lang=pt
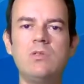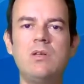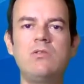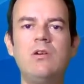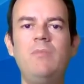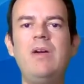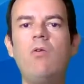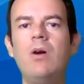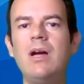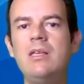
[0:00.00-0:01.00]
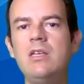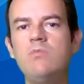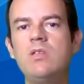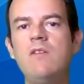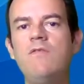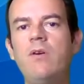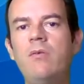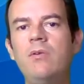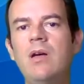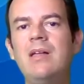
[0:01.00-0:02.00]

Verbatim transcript: Então são microorganismos que vão